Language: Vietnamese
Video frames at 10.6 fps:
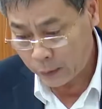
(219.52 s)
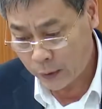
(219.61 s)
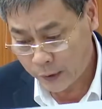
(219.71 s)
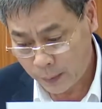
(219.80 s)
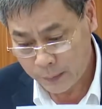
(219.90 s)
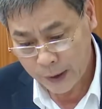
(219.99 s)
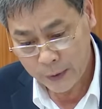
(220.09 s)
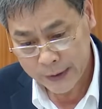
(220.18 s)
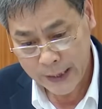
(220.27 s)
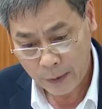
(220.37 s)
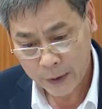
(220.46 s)
lớn về đẩy
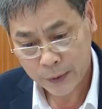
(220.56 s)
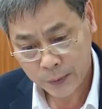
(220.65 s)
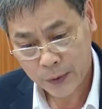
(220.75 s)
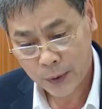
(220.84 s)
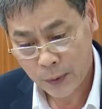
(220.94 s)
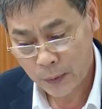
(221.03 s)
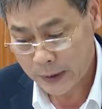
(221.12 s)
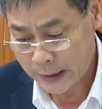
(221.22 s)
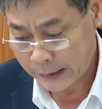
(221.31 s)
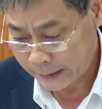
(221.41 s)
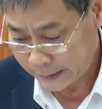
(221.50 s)
mạnh cải cách hành chính được
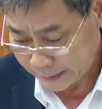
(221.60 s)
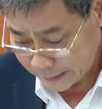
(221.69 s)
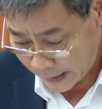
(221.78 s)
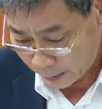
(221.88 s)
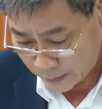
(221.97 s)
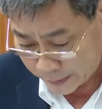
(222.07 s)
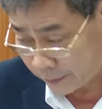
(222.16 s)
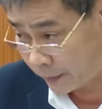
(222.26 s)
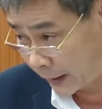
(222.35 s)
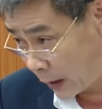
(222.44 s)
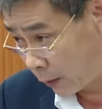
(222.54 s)
tỉnh ủy, ủy ban nhân
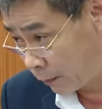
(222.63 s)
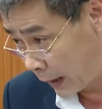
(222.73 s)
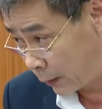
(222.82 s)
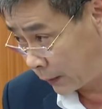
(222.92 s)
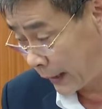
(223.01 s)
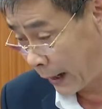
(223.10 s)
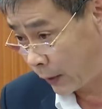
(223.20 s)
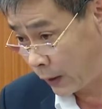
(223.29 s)
dân, chủ tịch ủy